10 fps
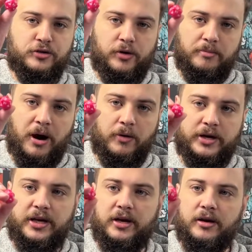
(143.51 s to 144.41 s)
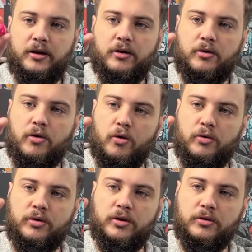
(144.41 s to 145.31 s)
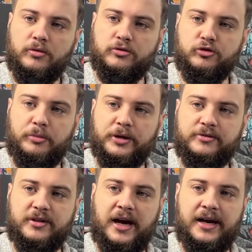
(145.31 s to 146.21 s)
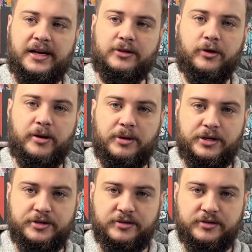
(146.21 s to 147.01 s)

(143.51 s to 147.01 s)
normal aqui, com os números aleatoriamente